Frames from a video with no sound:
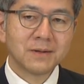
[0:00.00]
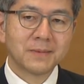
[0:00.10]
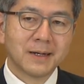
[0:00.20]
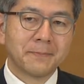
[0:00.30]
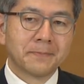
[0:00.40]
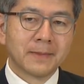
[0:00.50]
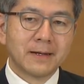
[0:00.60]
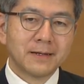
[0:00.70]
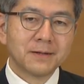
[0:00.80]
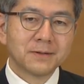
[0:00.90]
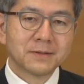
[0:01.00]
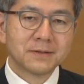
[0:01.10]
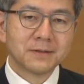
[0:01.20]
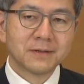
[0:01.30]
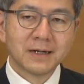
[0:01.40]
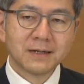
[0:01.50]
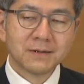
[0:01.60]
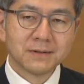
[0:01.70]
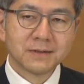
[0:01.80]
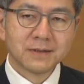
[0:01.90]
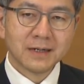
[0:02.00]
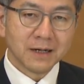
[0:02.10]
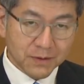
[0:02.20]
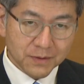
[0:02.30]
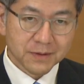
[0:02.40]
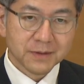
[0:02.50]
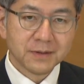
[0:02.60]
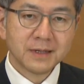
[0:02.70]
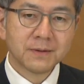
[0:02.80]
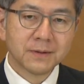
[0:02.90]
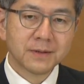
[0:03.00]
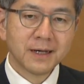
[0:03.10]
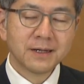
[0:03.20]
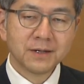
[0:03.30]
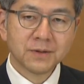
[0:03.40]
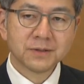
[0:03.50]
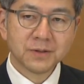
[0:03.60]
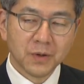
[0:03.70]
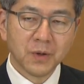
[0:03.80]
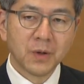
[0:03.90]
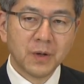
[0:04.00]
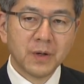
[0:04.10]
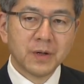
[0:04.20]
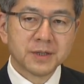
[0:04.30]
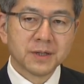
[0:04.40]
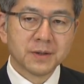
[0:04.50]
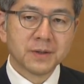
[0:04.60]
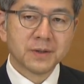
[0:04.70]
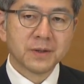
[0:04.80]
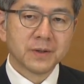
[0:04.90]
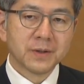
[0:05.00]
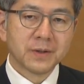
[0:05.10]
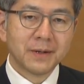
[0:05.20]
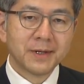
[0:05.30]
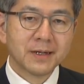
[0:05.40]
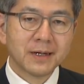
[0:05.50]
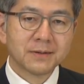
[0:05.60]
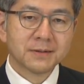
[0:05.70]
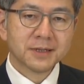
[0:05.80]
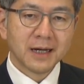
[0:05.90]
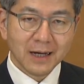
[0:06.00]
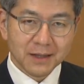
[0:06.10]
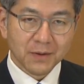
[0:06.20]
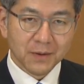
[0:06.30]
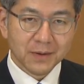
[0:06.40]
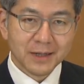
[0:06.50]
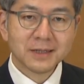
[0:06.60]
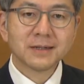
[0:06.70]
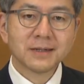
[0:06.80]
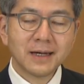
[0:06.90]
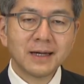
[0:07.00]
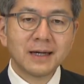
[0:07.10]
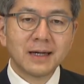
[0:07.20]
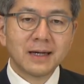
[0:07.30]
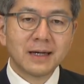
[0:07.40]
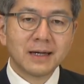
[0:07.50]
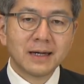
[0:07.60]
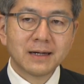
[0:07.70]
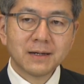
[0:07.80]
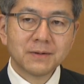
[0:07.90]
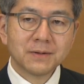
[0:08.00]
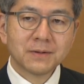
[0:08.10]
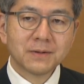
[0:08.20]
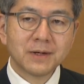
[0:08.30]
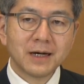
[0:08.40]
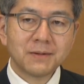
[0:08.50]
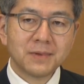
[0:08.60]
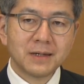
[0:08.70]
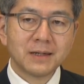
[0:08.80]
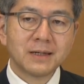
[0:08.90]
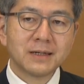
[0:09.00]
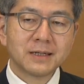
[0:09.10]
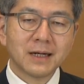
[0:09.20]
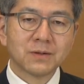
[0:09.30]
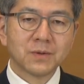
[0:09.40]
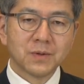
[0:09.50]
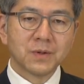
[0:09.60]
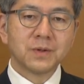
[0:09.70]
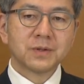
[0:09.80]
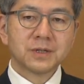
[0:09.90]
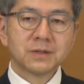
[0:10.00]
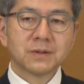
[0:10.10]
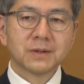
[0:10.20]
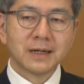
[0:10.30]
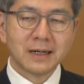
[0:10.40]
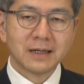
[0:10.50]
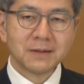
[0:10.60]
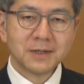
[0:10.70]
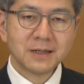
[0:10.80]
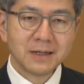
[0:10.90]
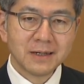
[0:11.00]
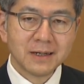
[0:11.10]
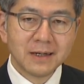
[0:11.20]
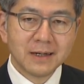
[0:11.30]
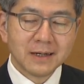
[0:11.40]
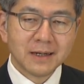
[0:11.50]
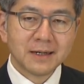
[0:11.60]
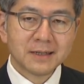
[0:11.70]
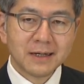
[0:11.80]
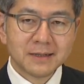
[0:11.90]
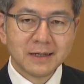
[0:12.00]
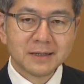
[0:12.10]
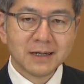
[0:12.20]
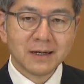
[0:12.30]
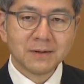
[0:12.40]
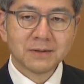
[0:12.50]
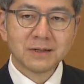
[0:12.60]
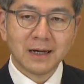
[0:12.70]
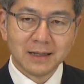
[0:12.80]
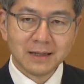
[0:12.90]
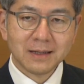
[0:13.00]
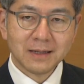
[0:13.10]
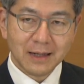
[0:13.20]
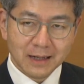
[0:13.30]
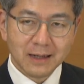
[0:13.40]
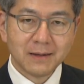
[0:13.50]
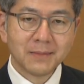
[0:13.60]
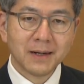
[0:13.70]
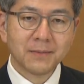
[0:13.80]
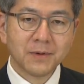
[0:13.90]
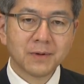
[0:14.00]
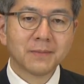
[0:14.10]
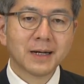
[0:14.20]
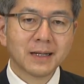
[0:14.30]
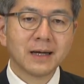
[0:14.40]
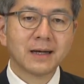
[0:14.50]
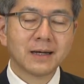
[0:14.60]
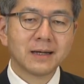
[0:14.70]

ば隣国の韓国を例にとると、そのアメリカのTHAADですよね、あれを配備したところ、中国から厳しい経済制裁を食らって今も大